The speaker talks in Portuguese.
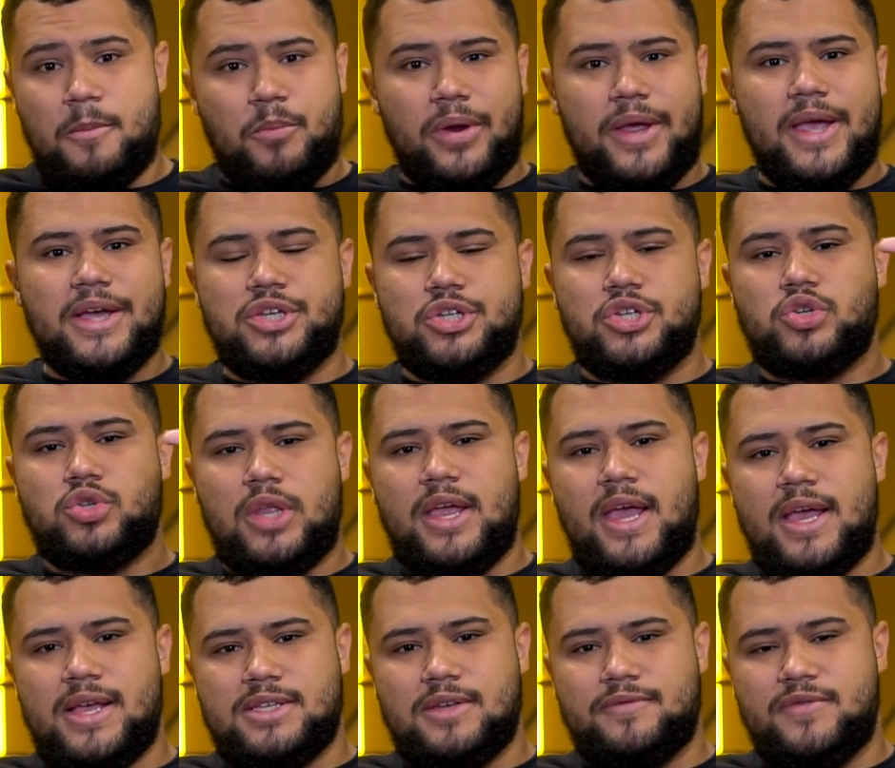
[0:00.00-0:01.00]
Porque a gente
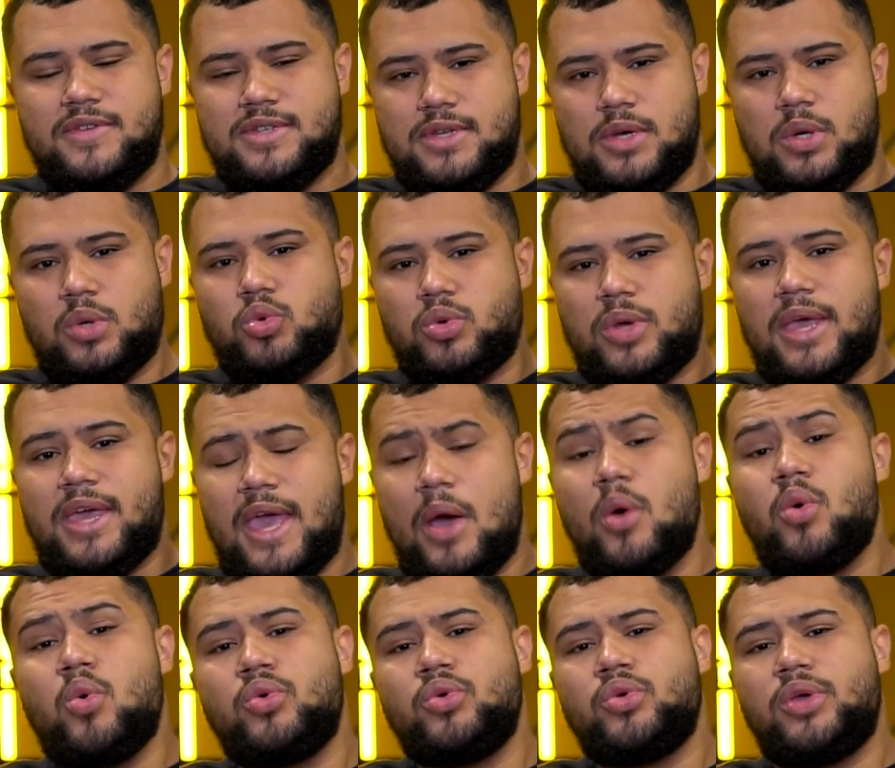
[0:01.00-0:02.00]
tem essa visão do que é
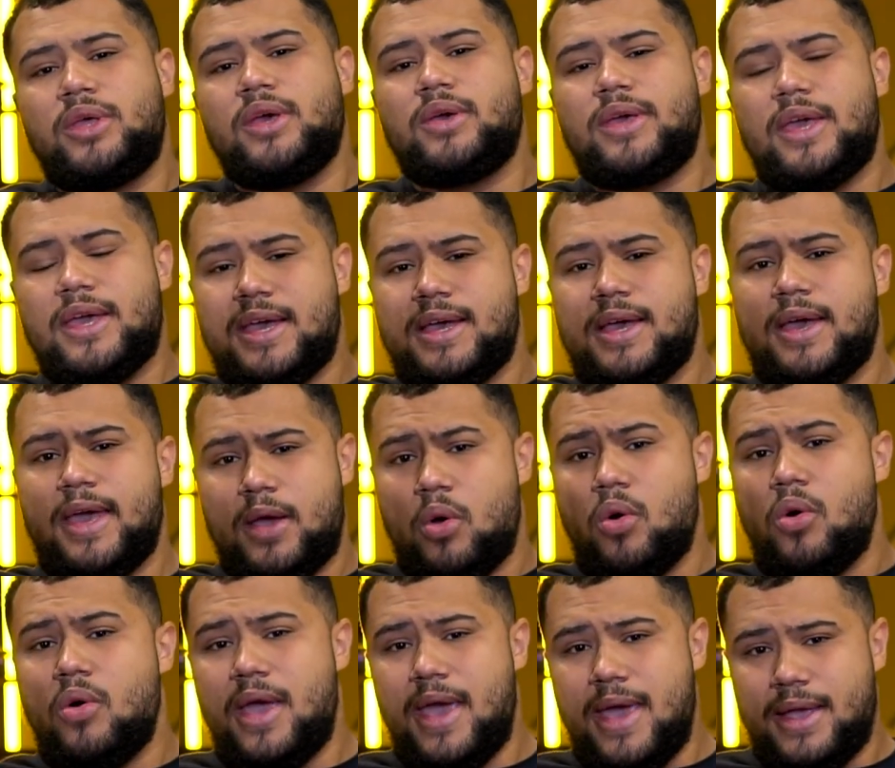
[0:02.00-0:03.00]
único e o que é
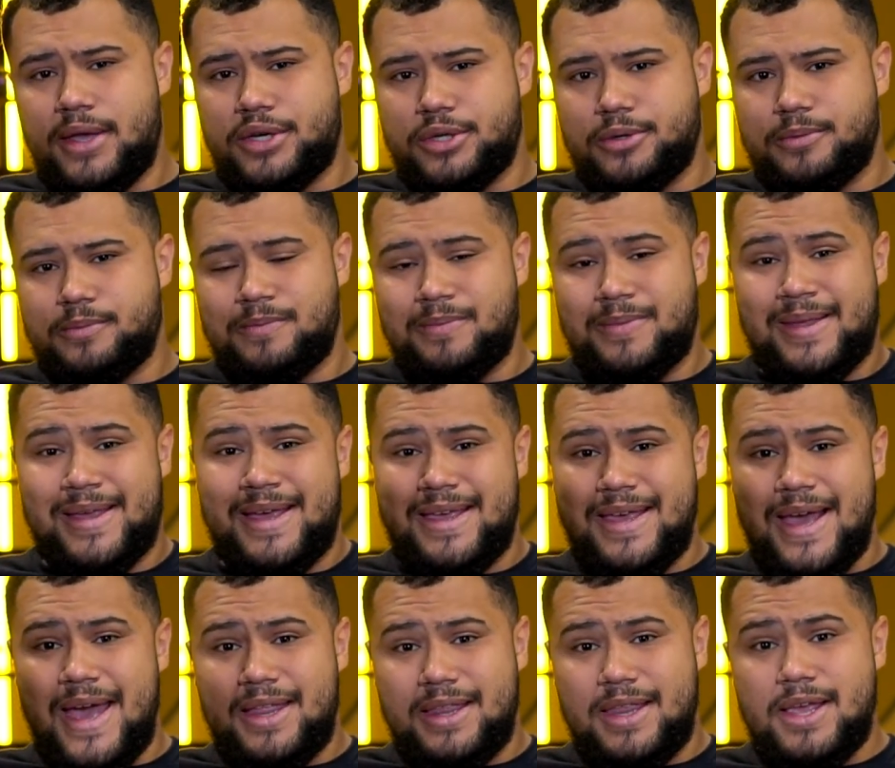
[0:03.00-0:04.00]
recorrente.
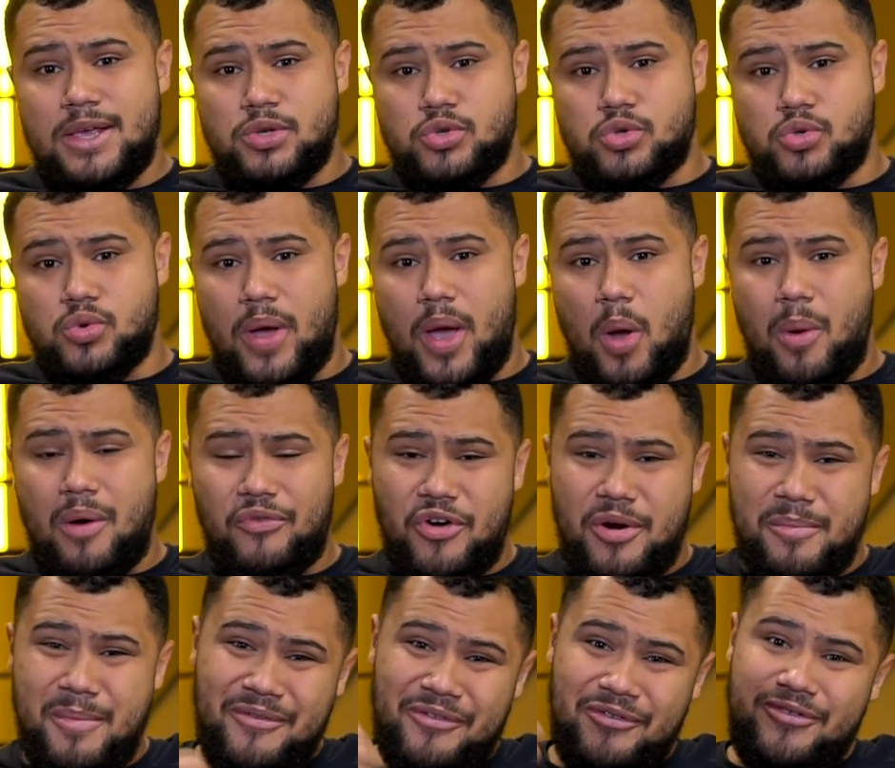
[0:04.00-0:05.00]
E aí nisso é uma
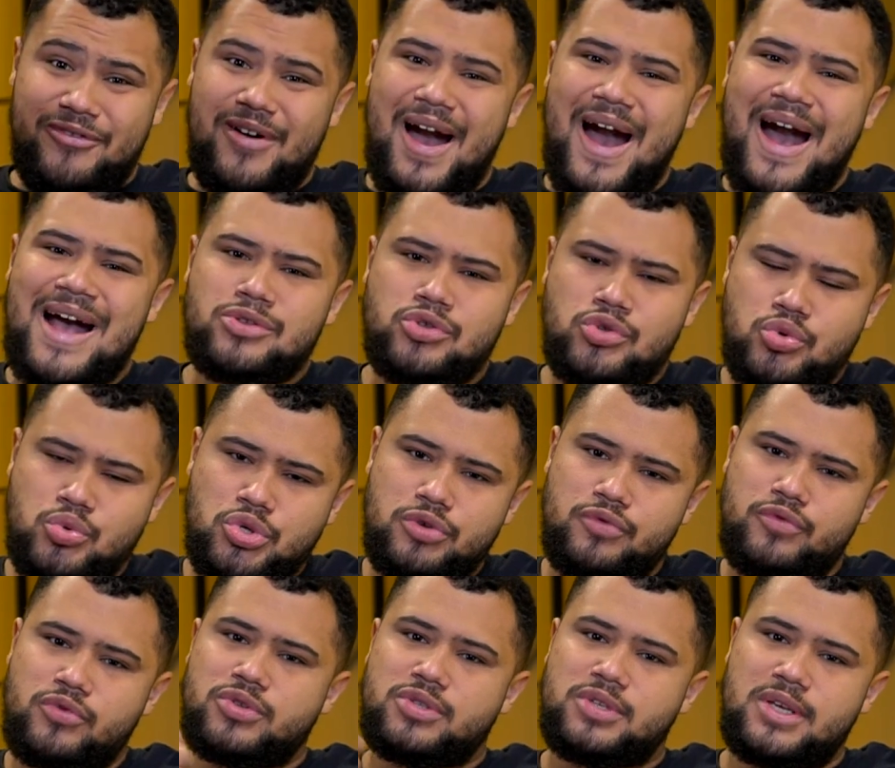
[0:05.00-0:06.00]
forma fácil de
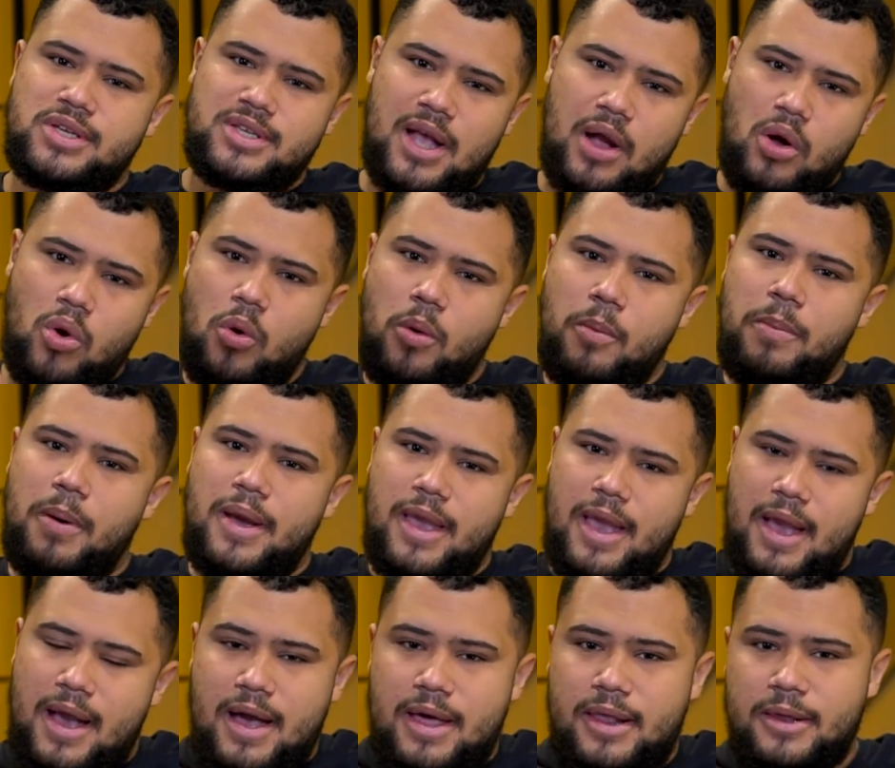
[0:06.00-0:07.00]
vocês
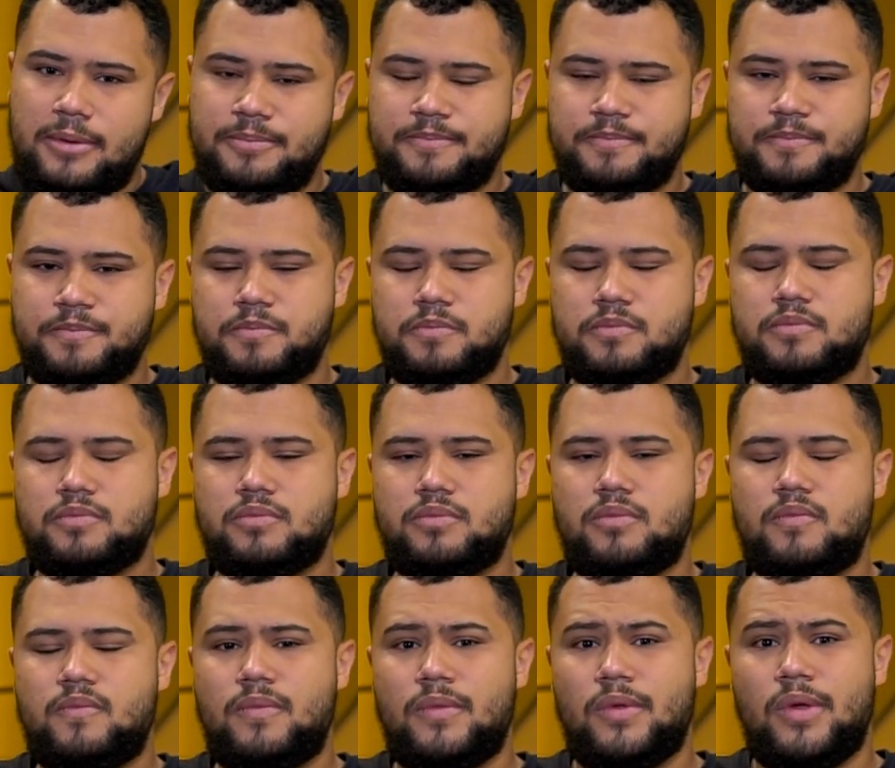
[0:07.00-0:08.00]
acompanharem
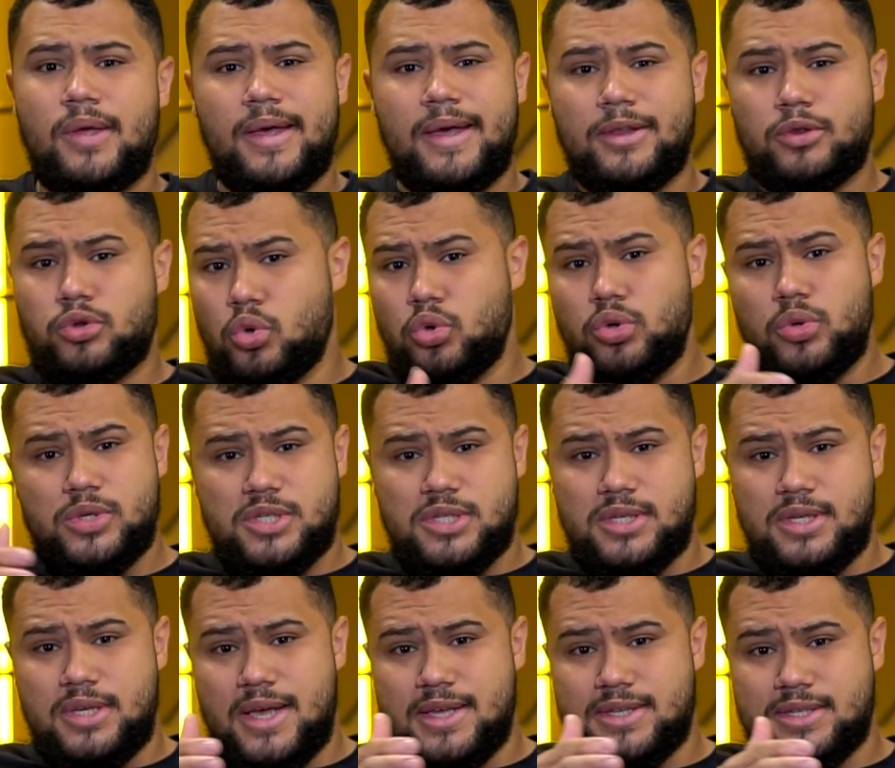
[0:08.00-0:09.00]
é, toda
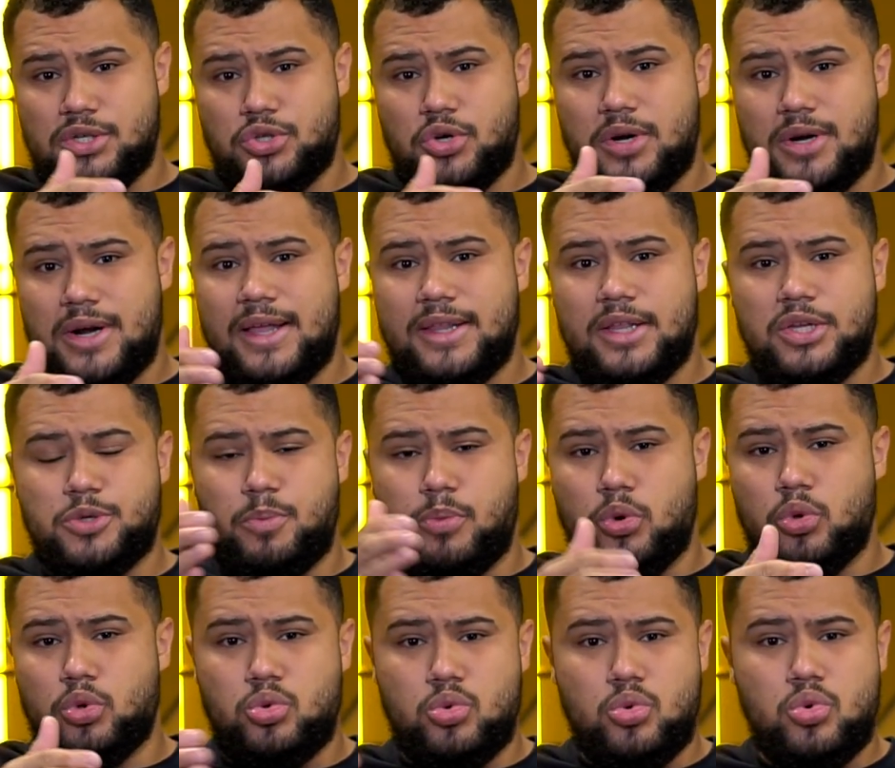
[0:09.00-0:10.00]
essa jornada de
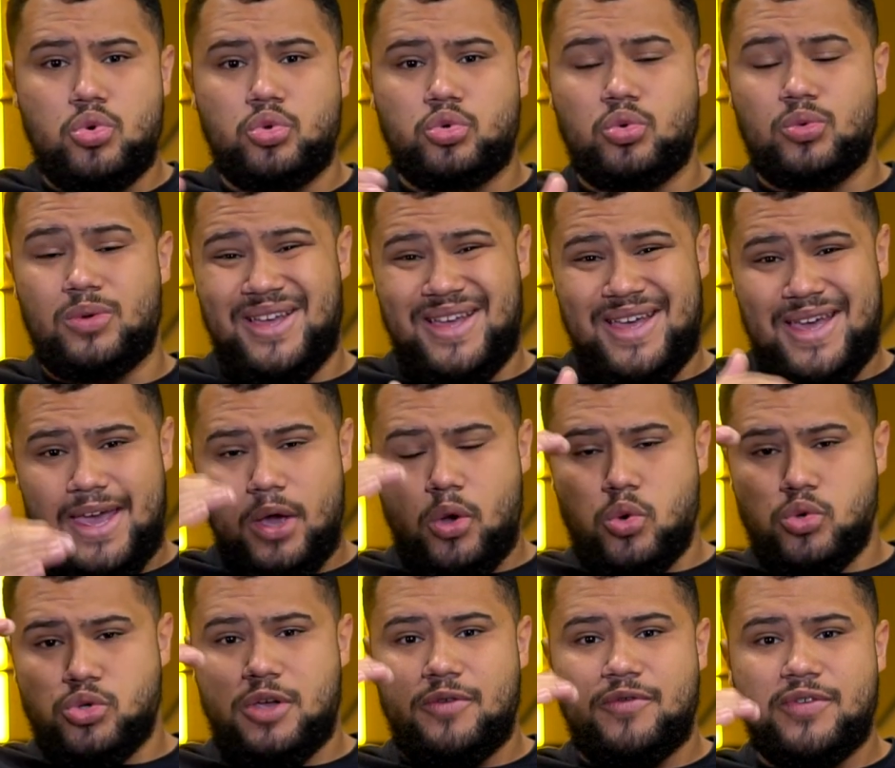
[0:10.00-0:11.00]
produto e
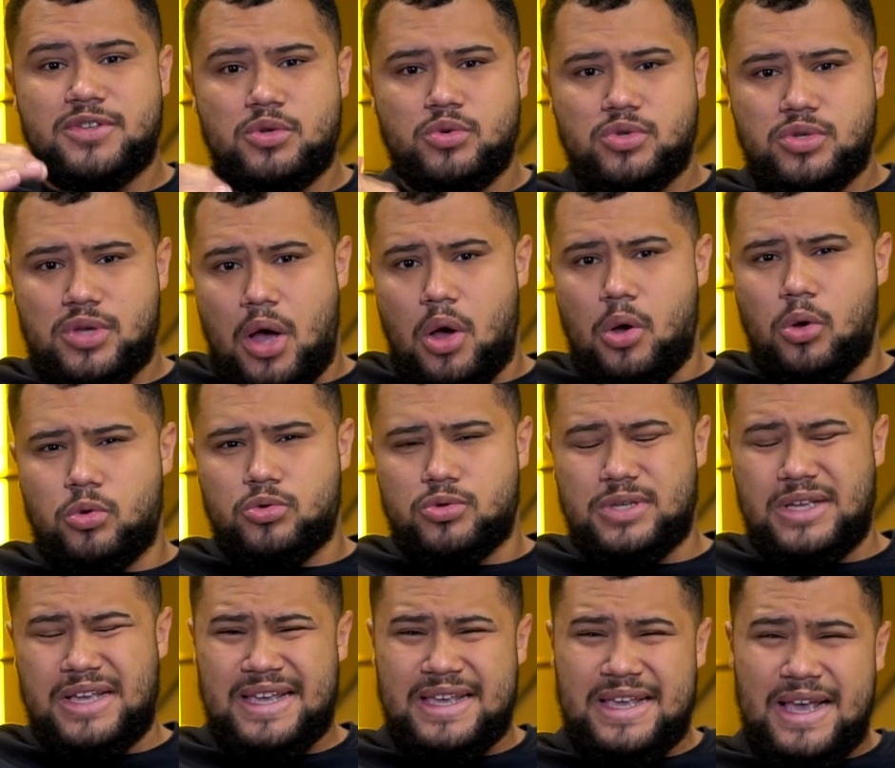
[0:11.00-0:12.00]
conseguir fazer os cálculos.